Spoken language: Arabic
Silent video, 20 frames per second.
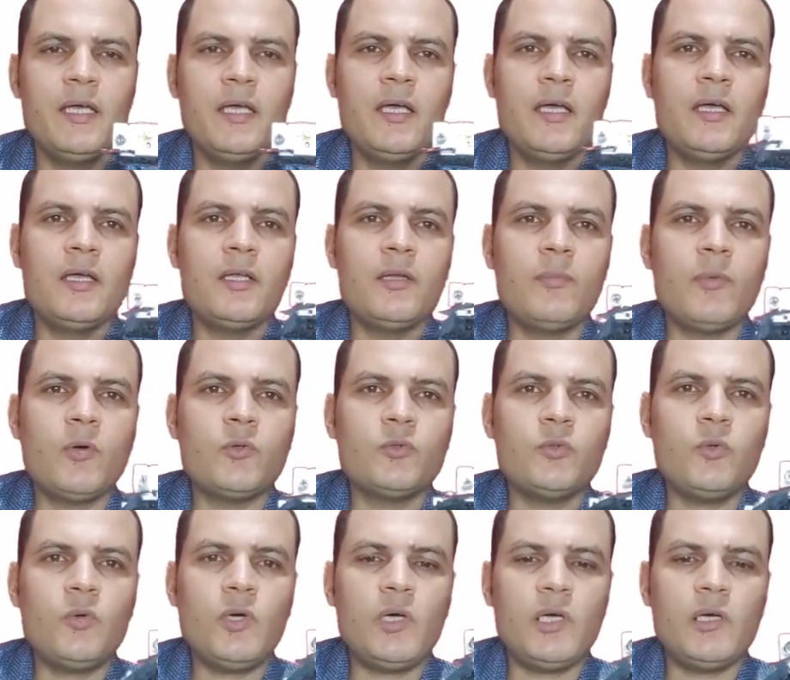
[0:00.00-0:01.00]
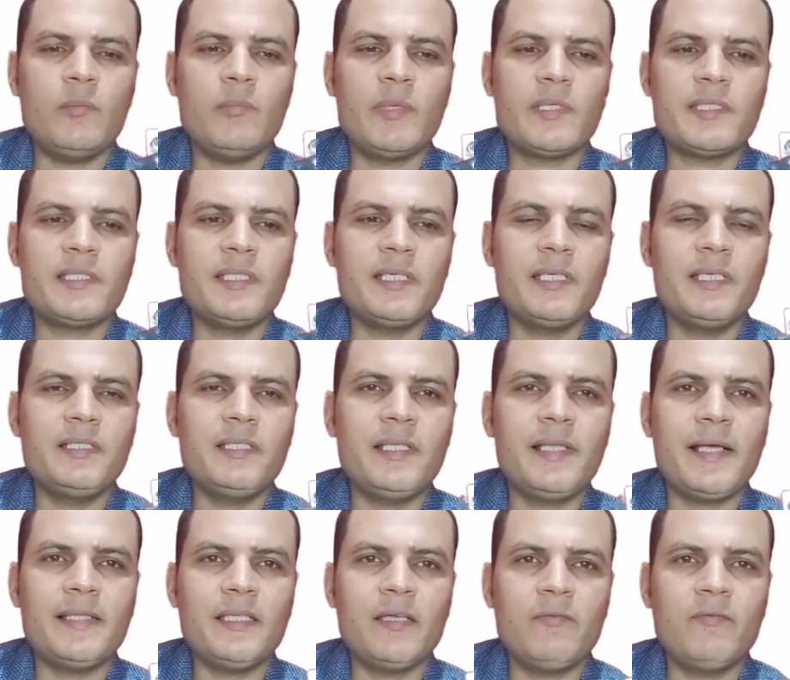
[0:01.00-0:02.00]
الموضوع بسيط
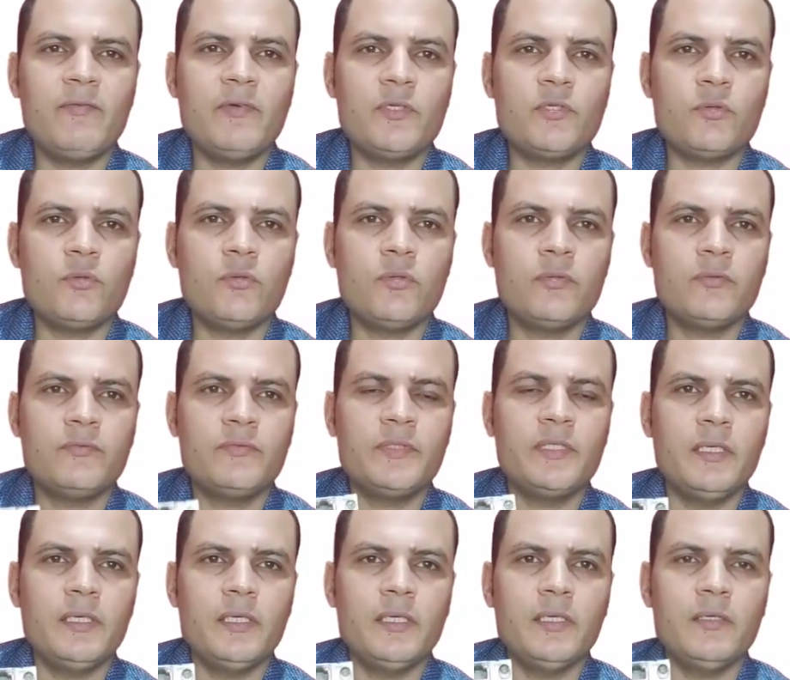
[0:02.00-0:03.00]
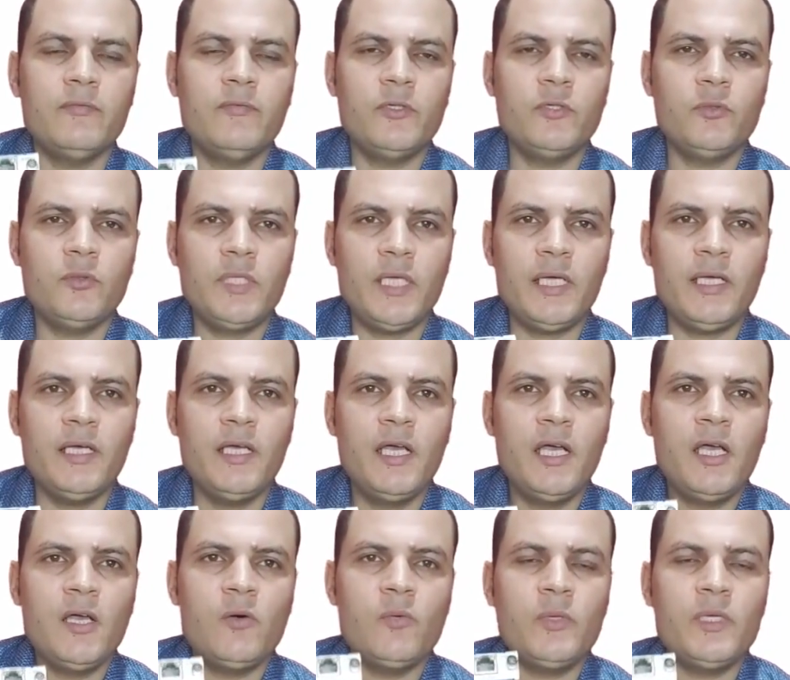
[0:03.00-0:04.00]
جدا هننفذه في الفيديو ده
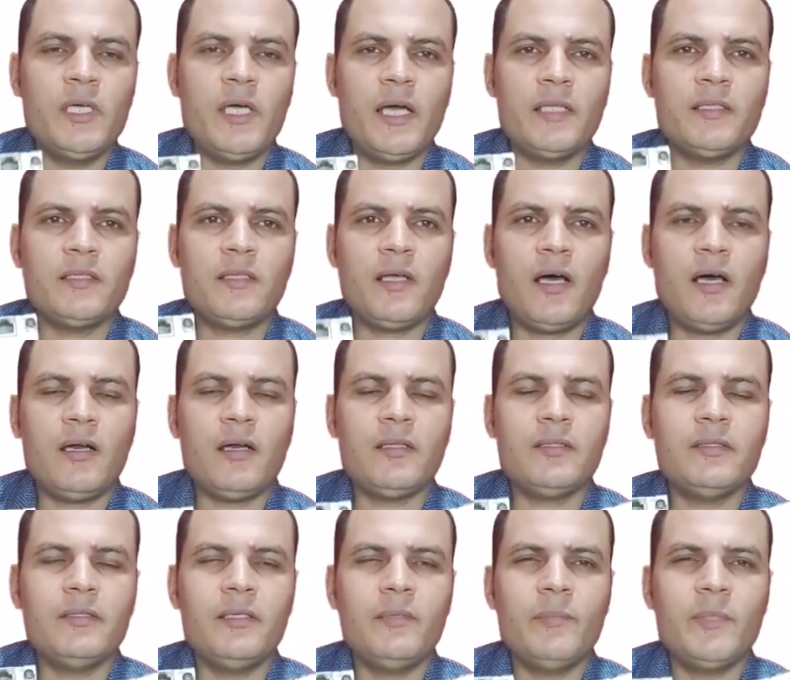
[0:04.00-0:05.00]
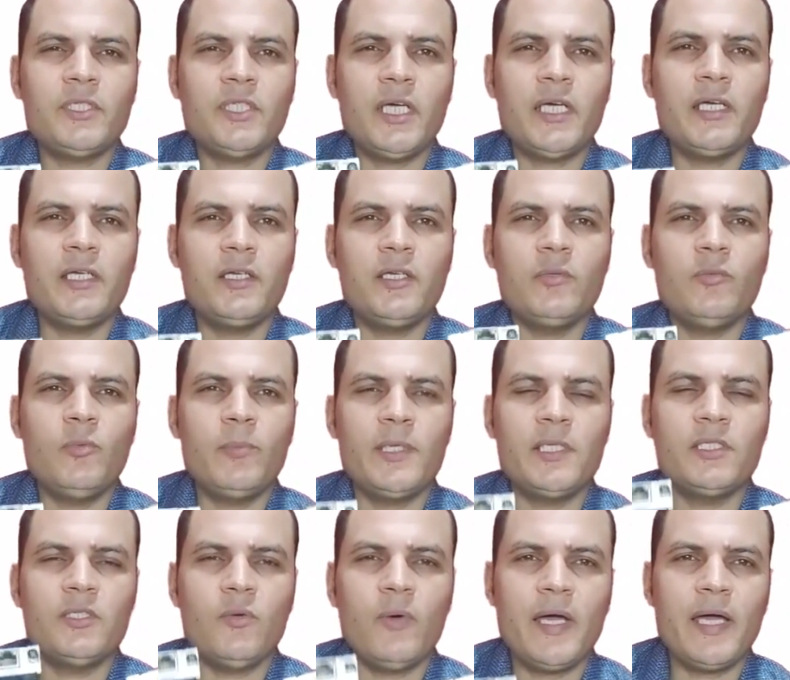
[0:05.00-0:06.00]
وهنتعرض للمشاكل اللي
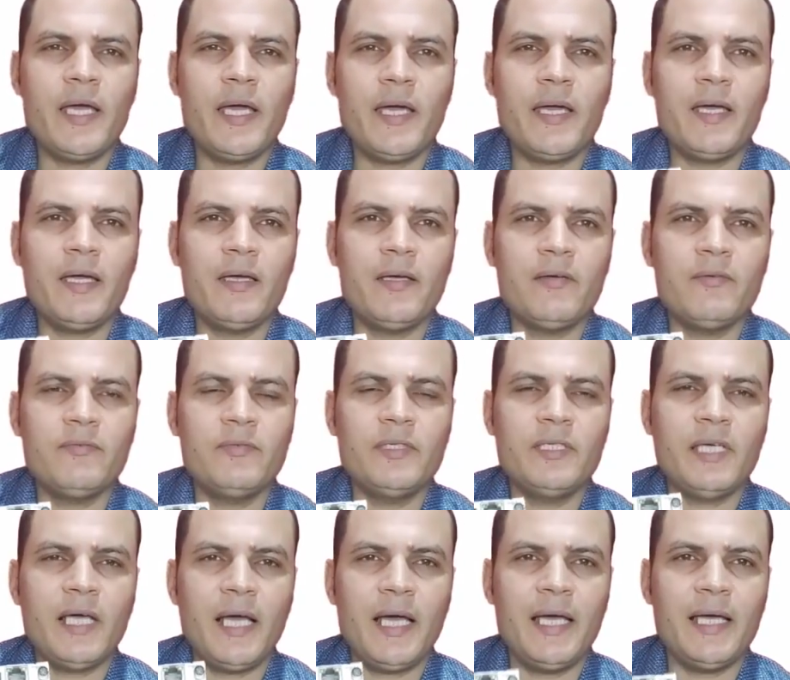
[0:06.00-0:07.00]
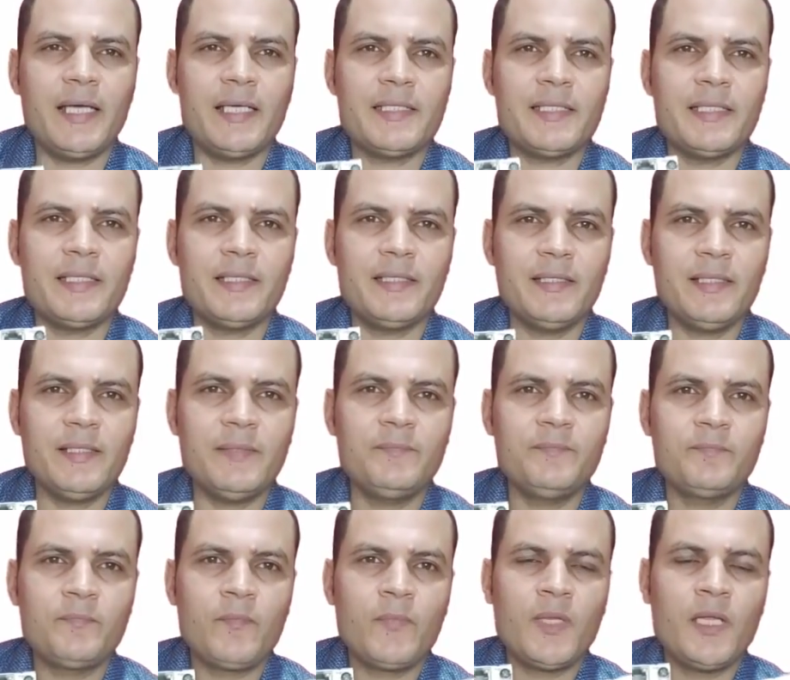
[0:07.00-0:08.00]
ممكن تواجهك في حاجه زي كده
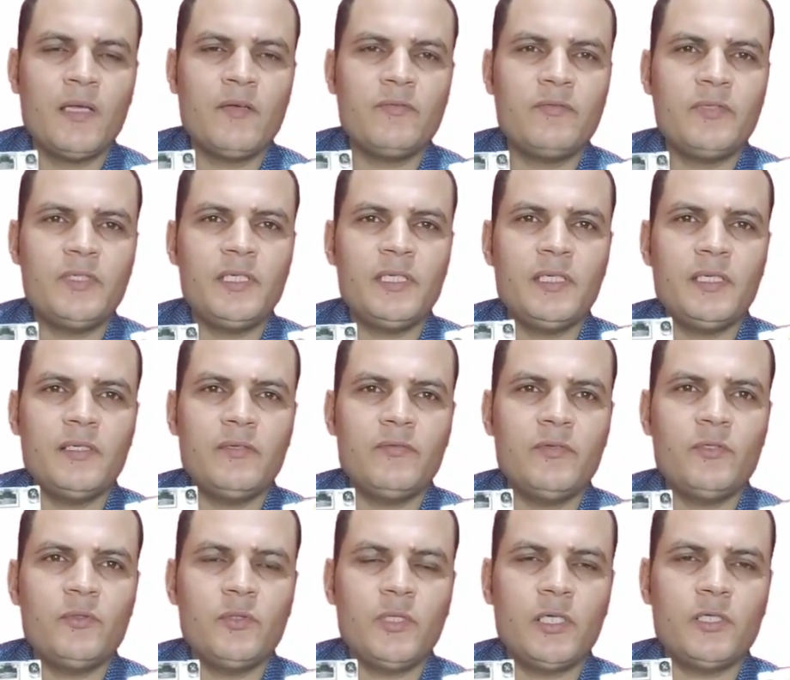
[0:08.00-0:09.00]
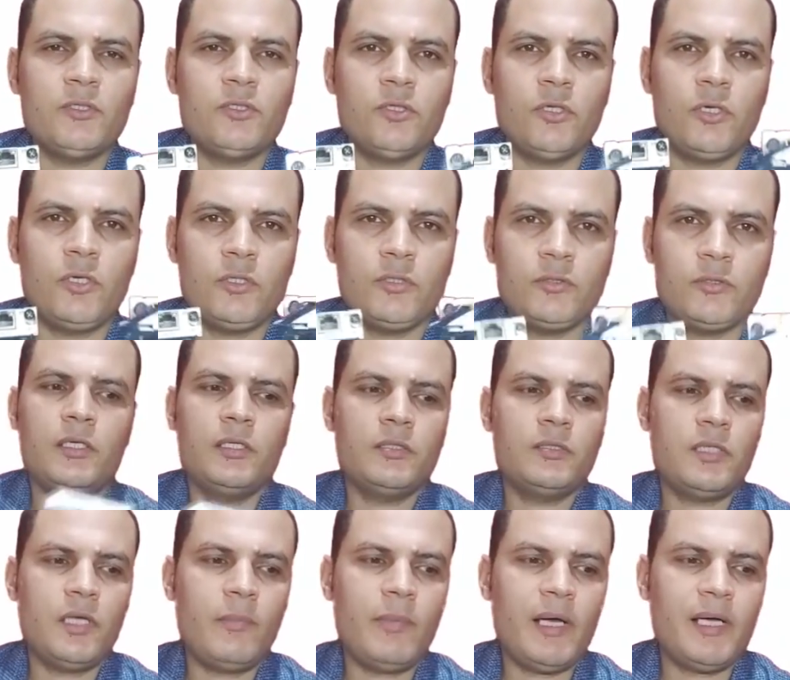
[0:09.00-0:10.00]
في الفيديو ده ان شاء الله
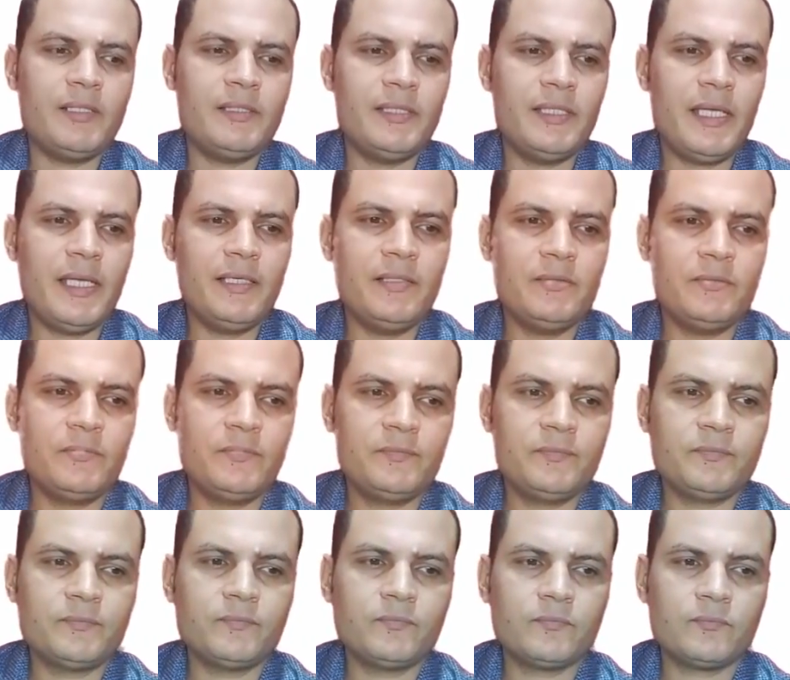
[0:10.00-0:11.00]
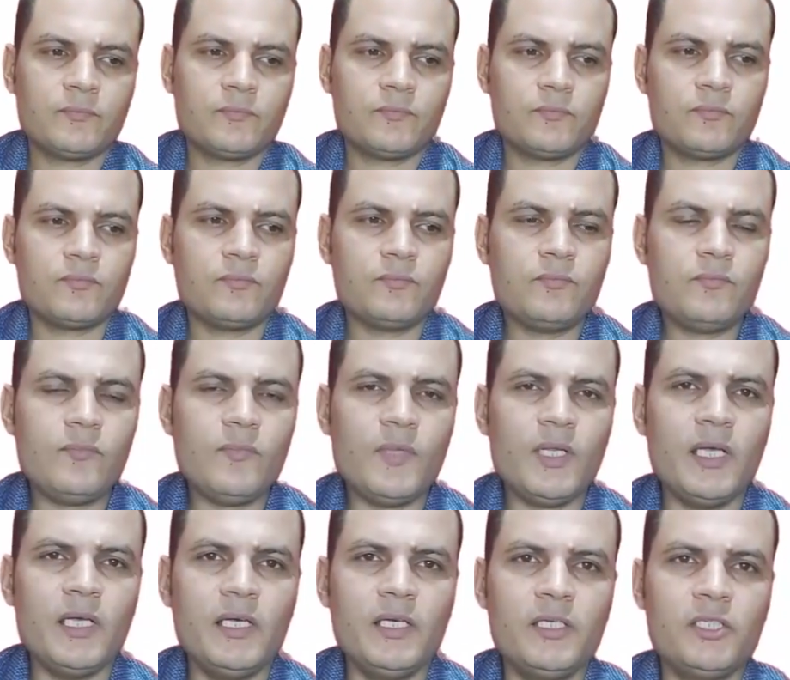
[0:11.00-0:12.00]
طبعا ده
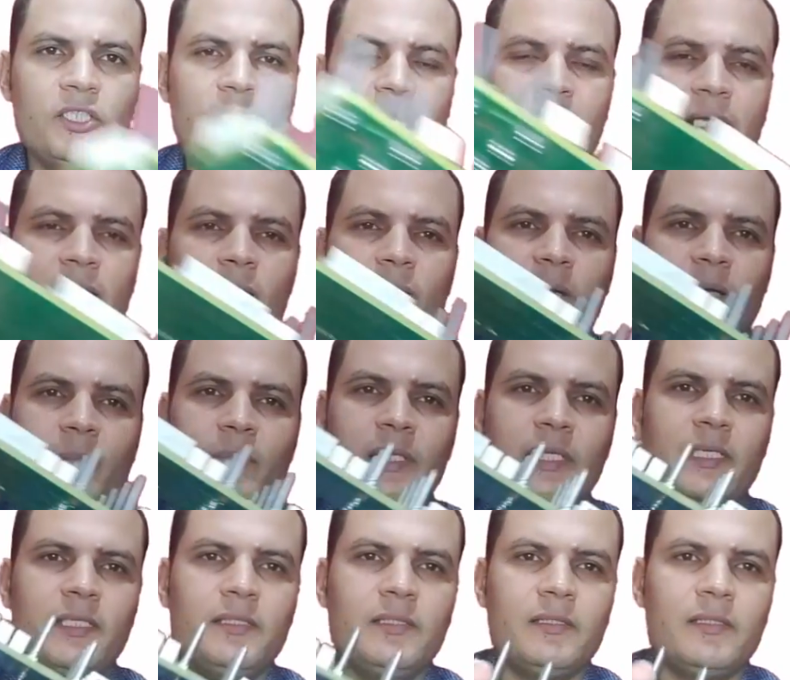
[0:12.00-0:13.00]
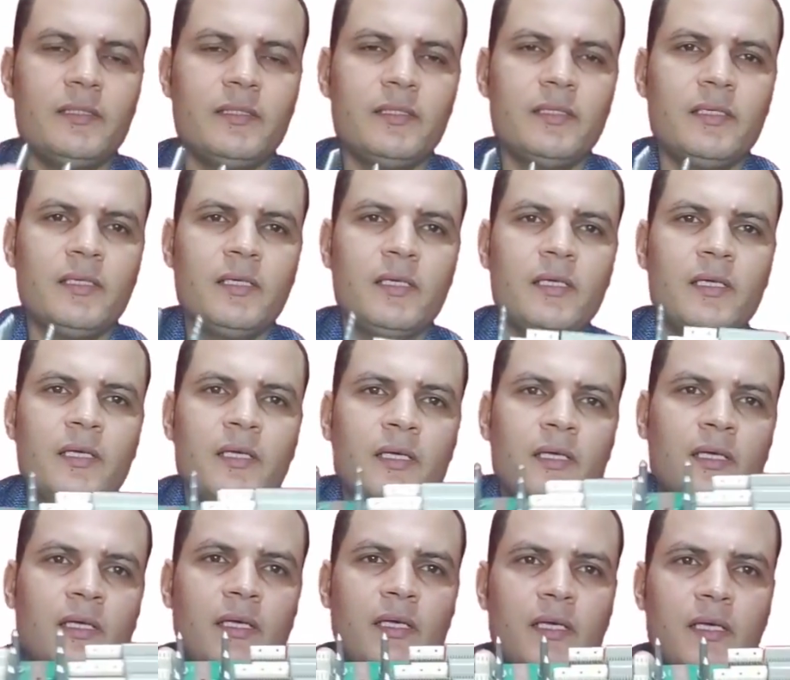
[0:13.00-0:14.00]
آه، شكل الباك بلين
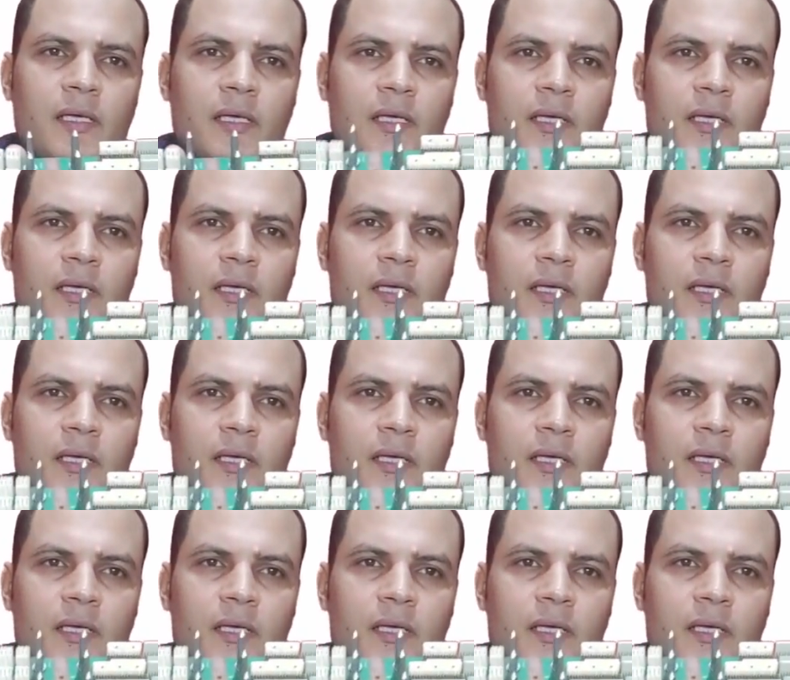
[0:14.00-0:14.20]
آه،